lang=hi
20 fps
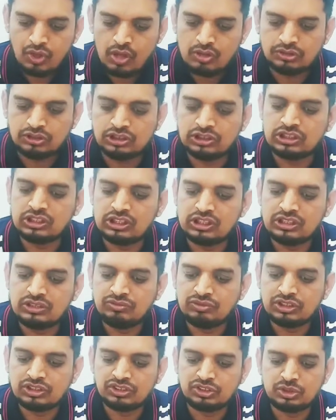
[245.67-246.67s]
ये हनी
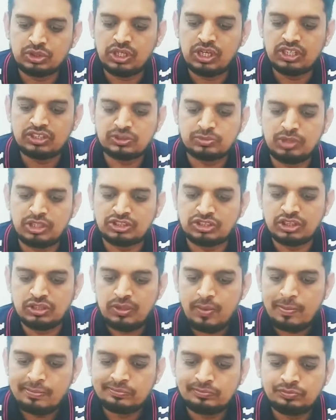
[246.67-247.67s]
विंग्स जो है स्पेशल
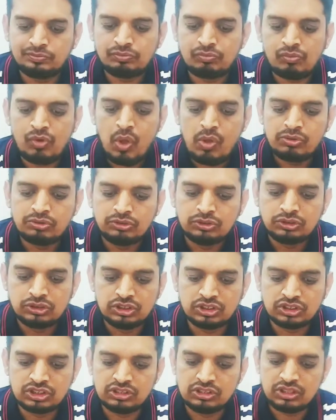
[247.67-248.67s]

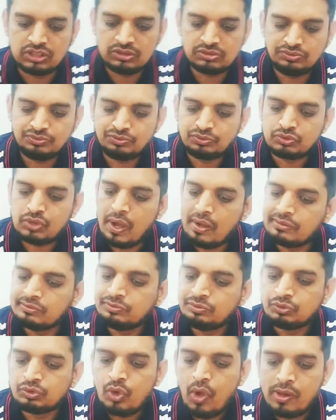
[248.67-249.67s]
इसके अंदर
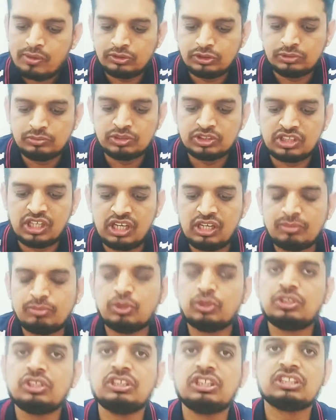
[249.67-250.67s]
जो मसाला
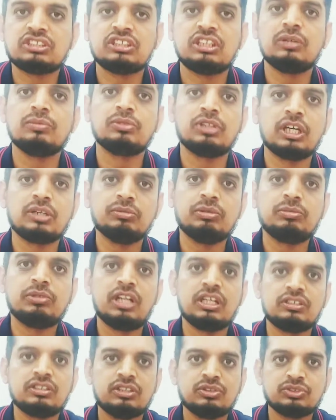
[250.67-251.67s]
बोटी जैसे हम घर में
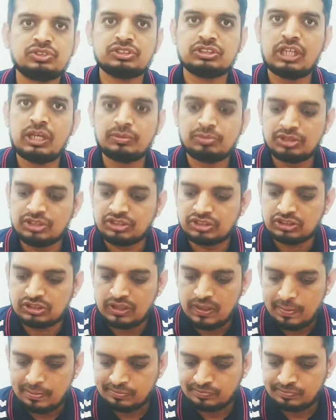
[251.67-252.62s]
बनाते हैं उस टाइप की चीज़ है